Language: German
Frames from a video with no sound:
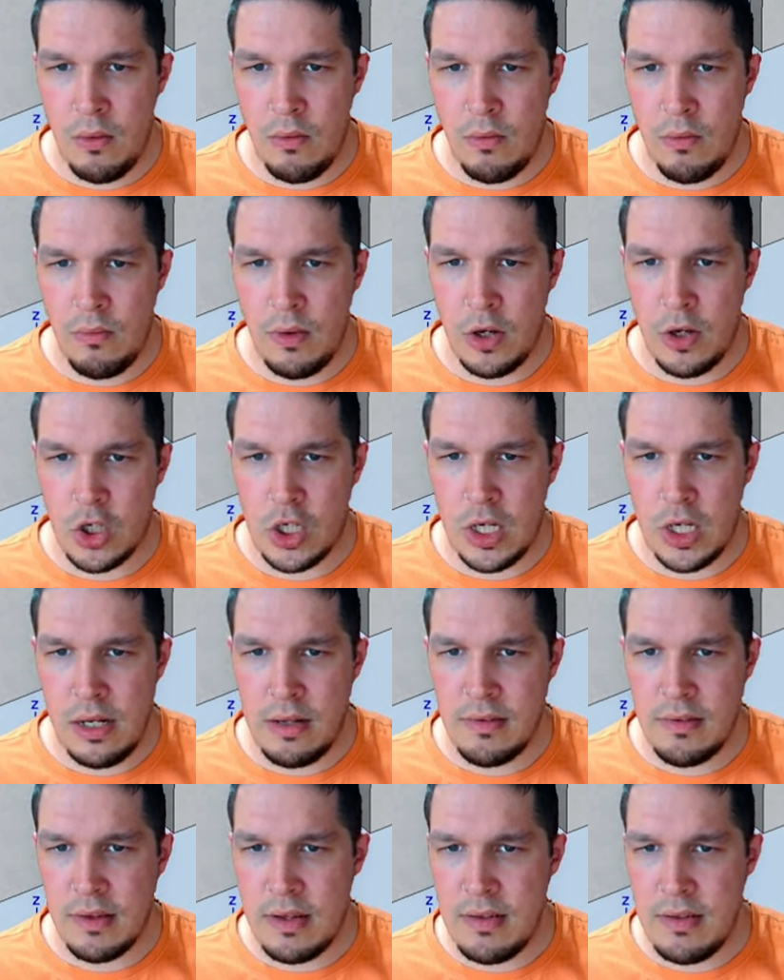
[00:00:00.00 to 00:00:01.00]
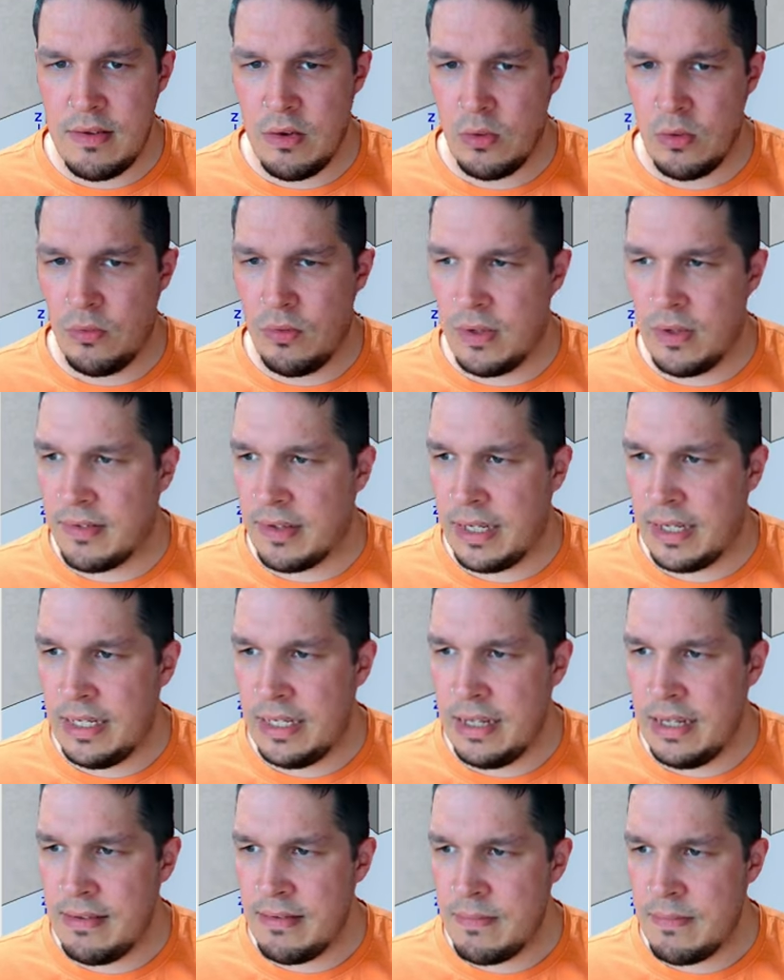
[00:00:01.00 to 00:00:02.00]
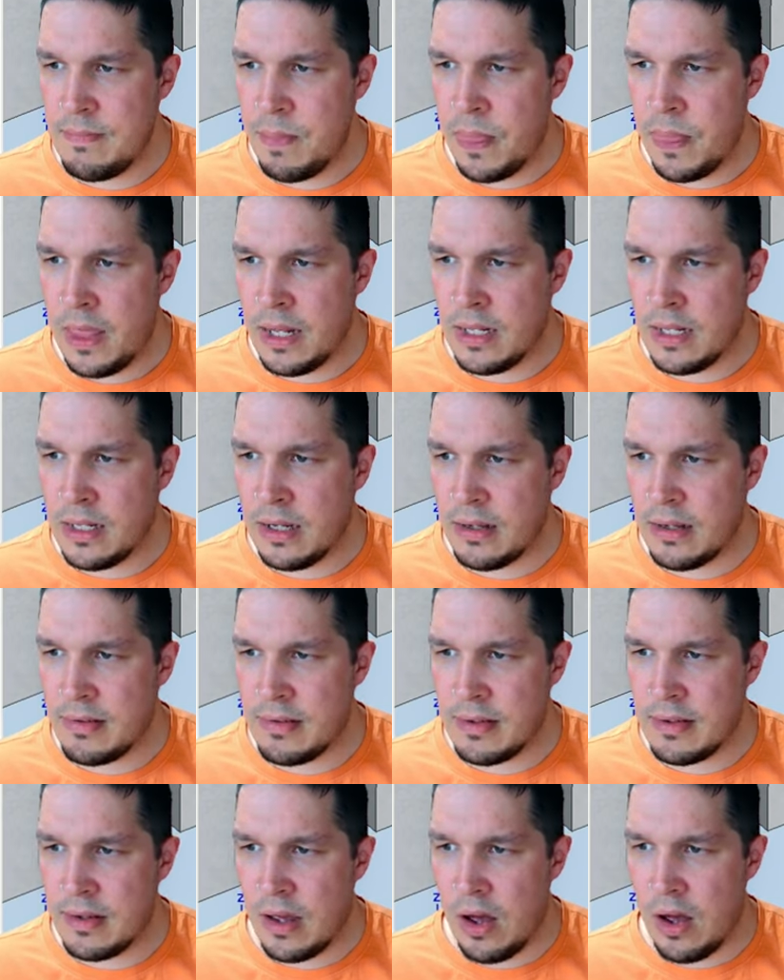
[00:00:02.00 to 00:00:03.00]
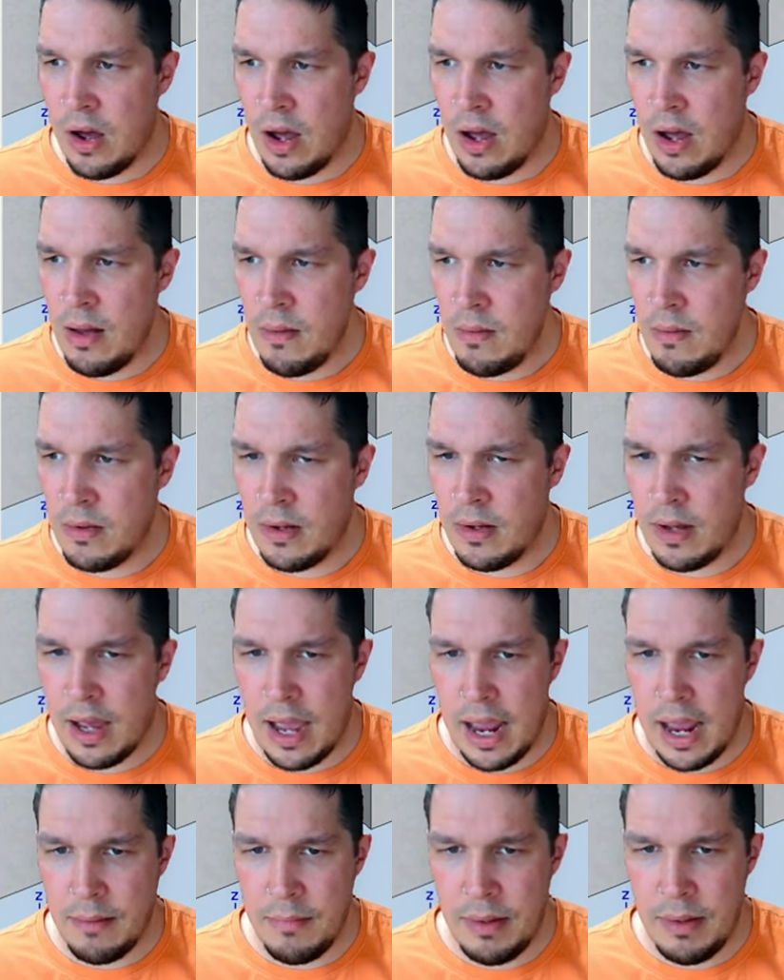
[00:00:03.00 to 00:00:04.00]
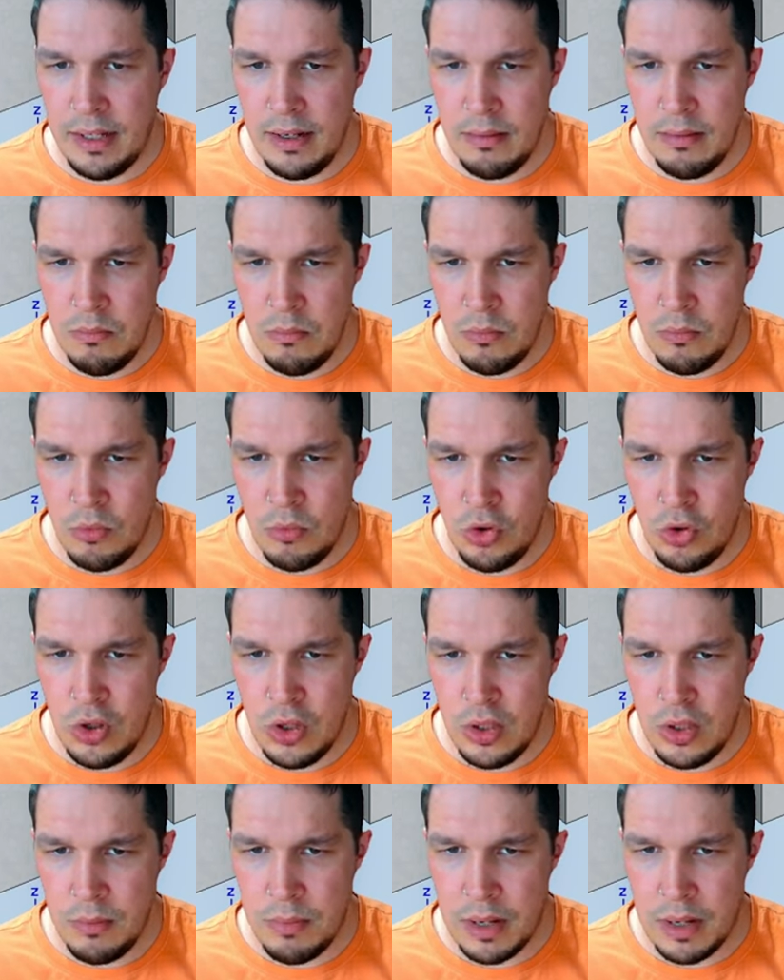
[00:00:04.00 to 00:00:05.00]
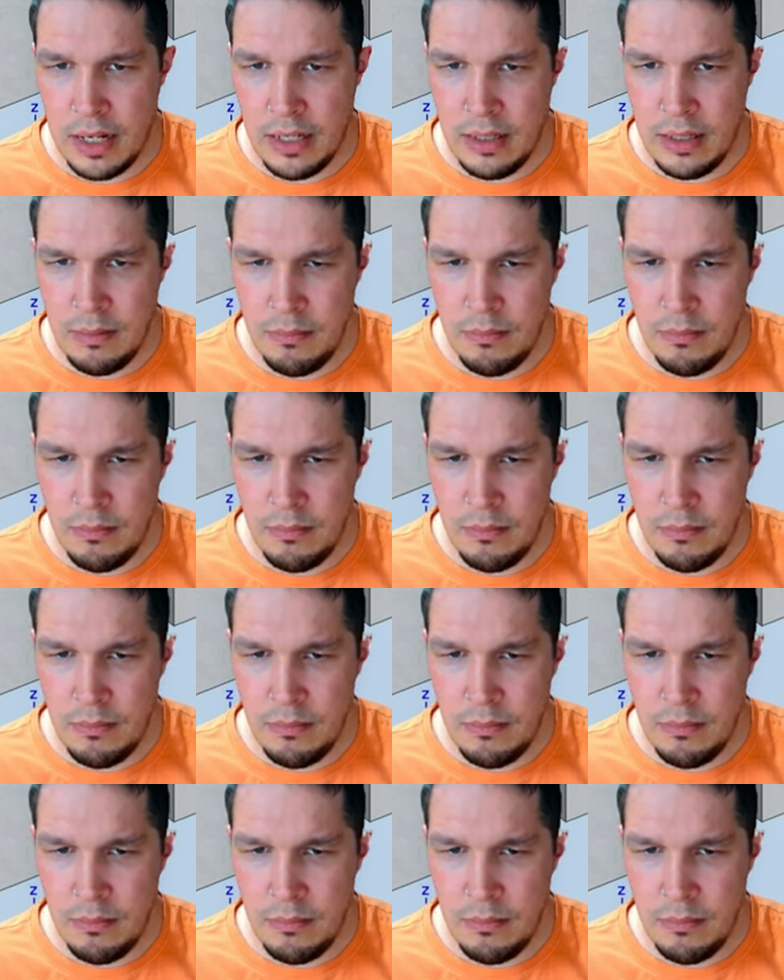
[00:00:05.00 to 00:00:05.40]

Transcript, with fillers: Wir erstellen das Ganze und wir sehen jetzt, dass A 1 Meter, hier die Breite,